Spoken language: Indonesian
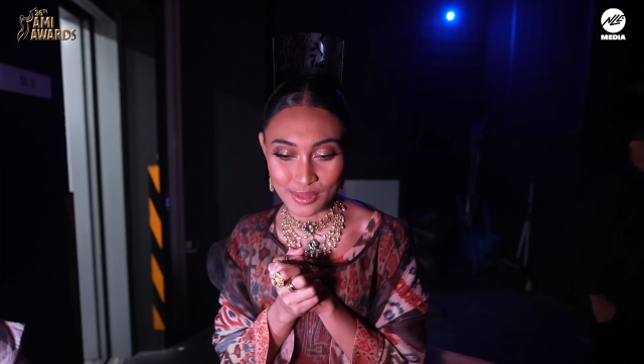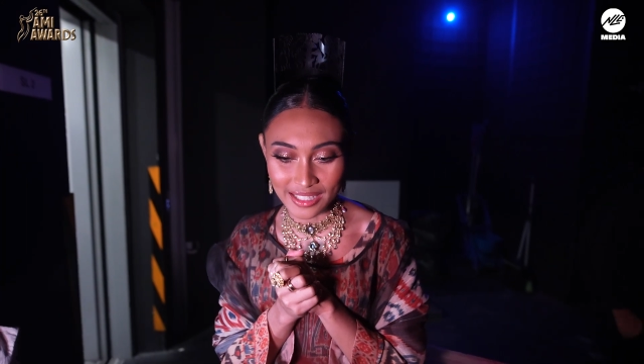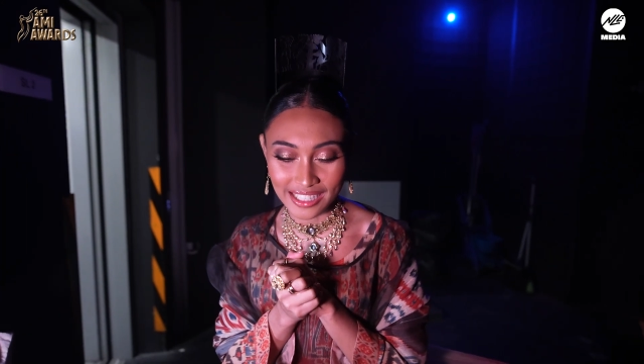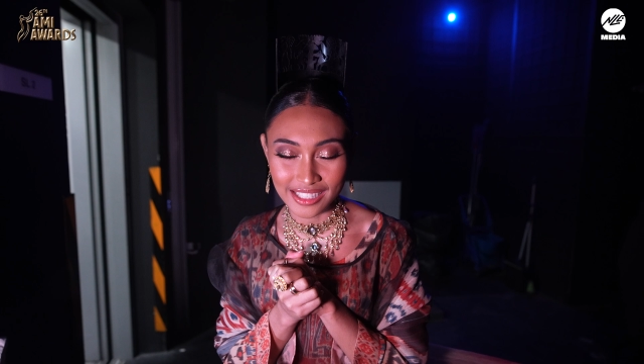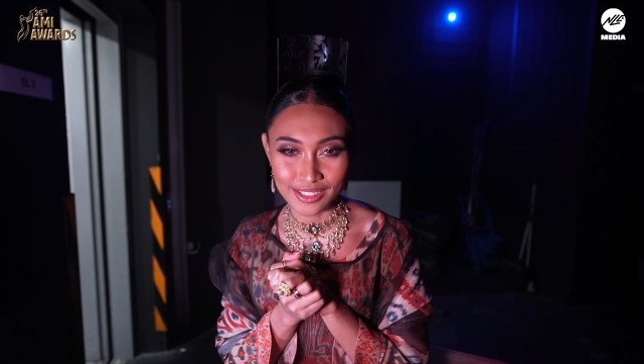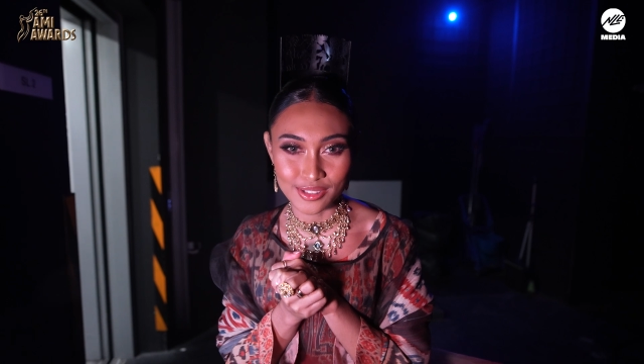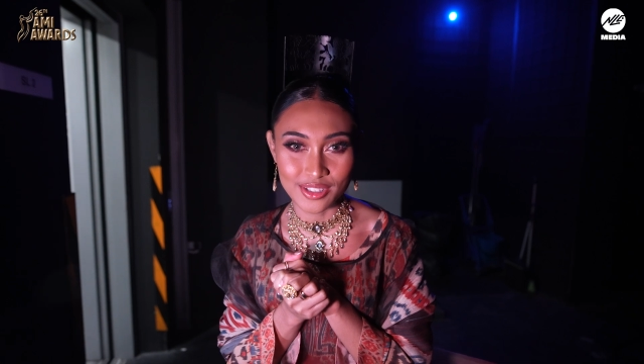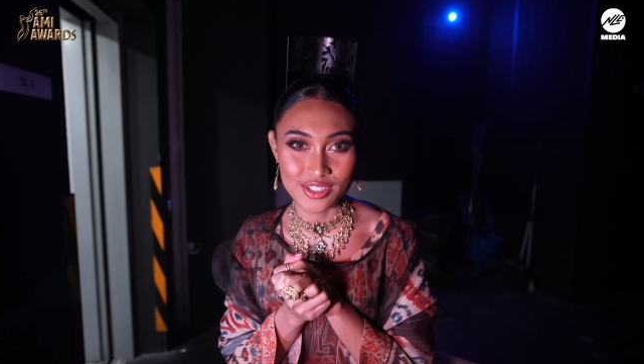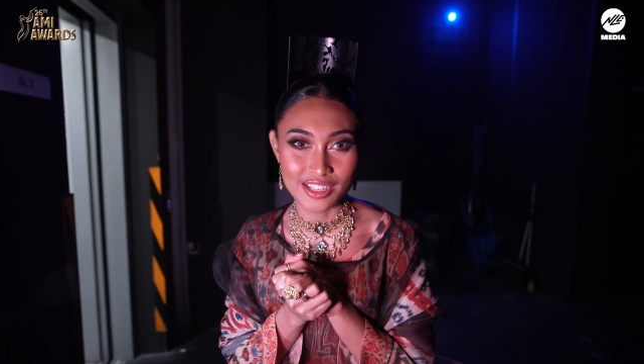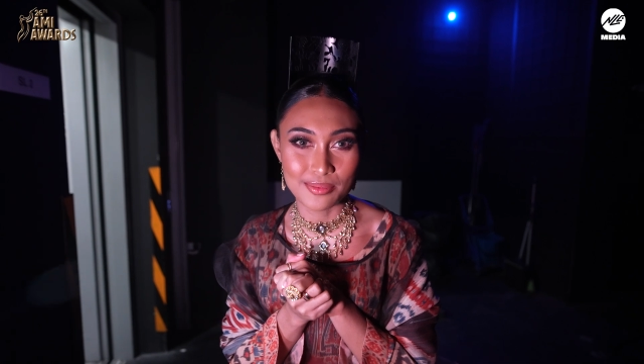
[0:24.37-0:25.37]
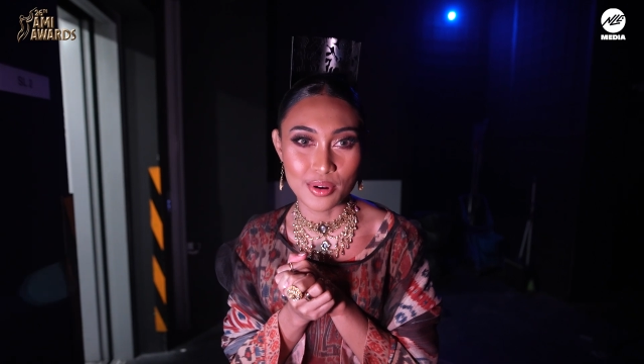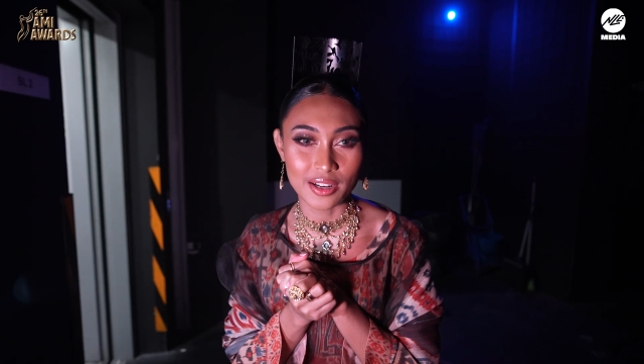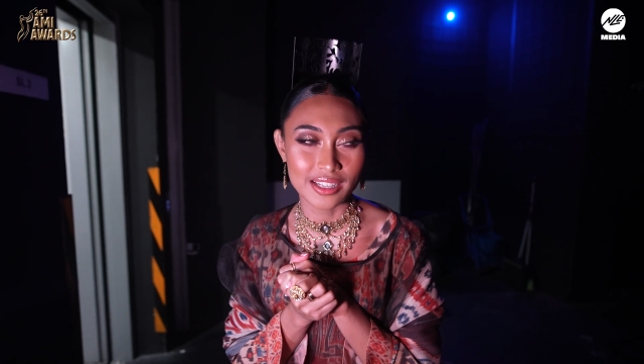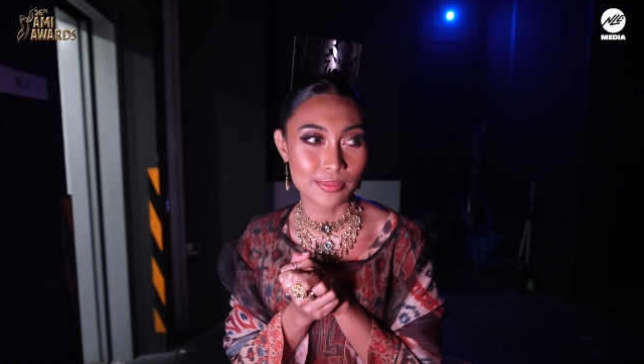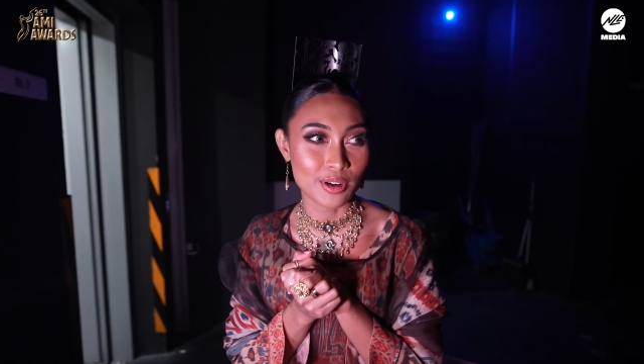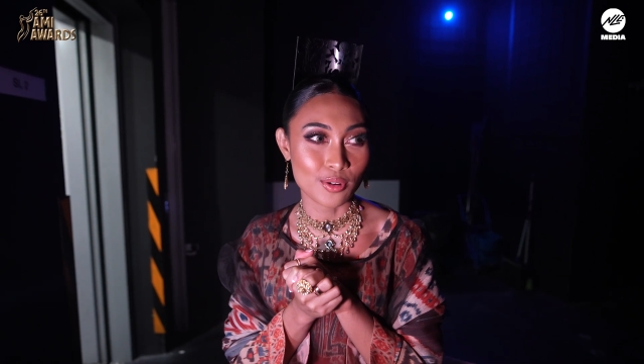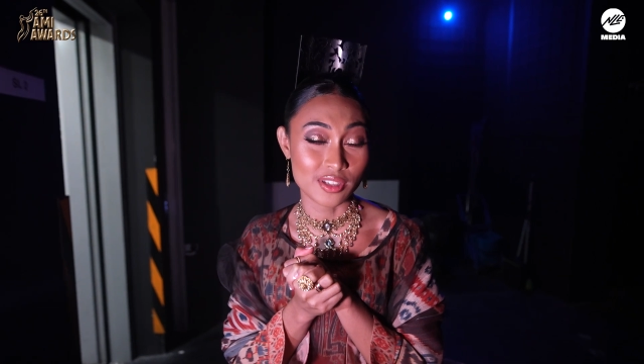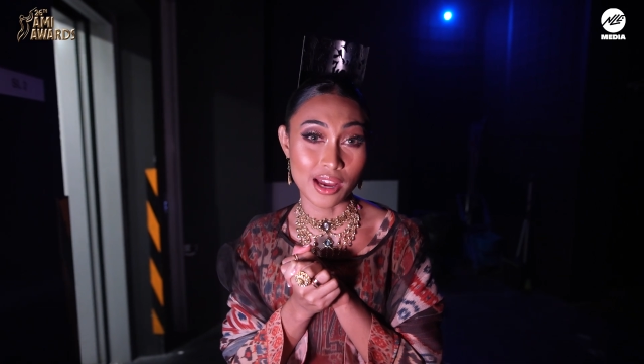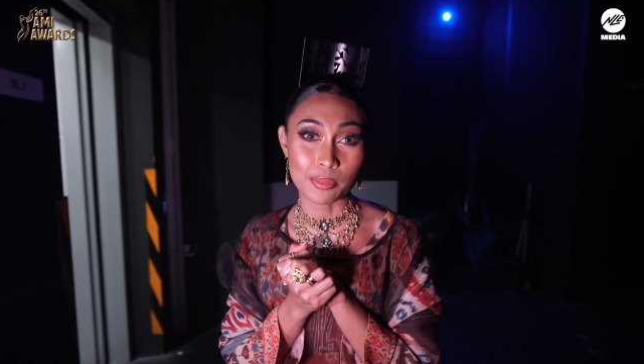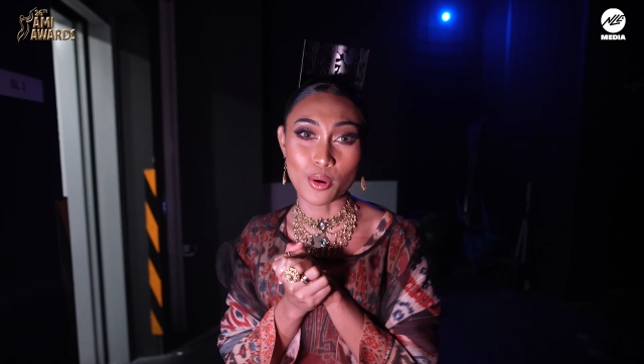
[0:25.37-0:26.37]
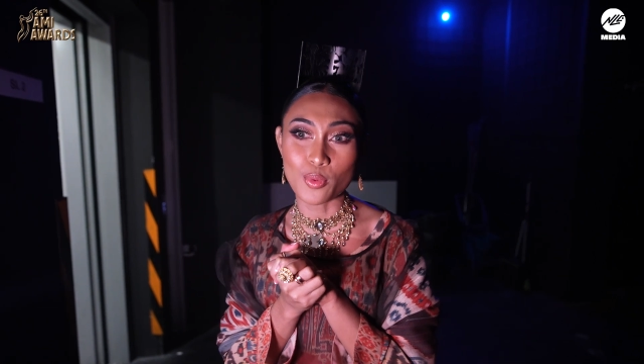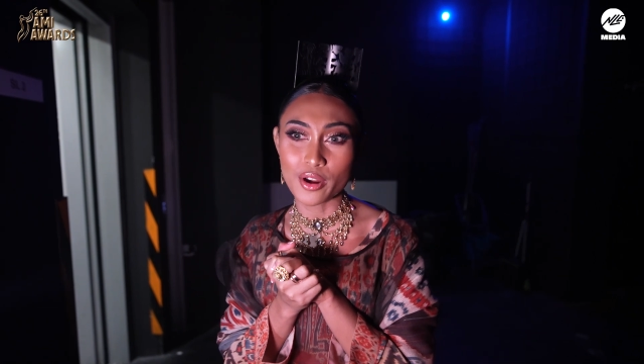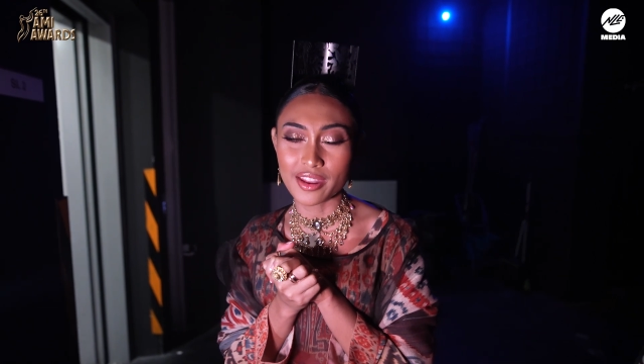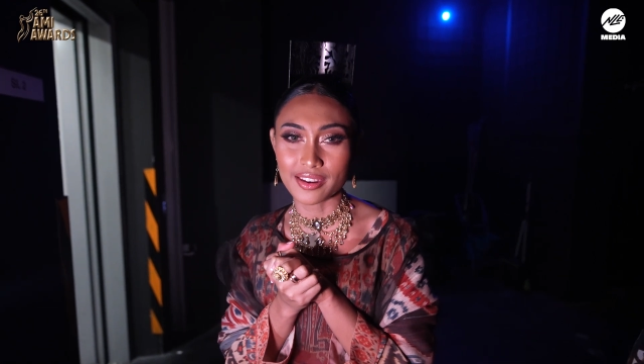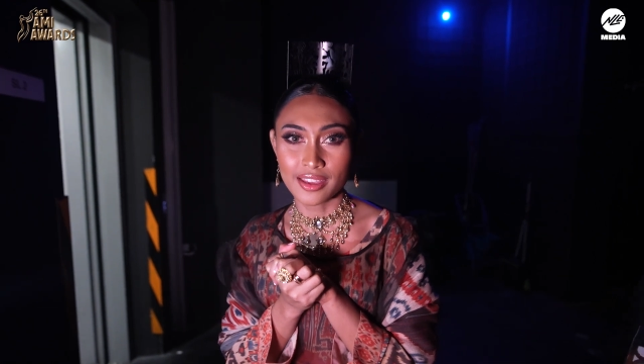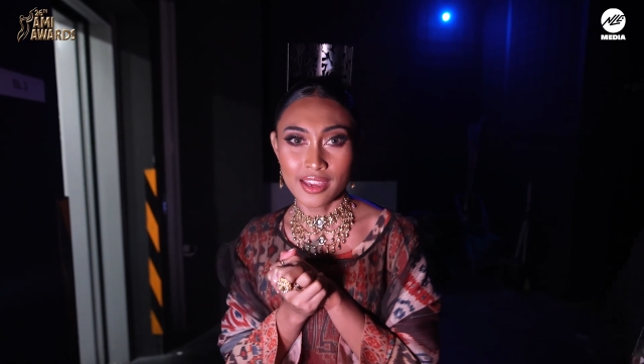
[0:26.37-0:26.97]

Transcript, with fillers: Wonderland Indonesia dibawakan di panggungnya Ami Award dan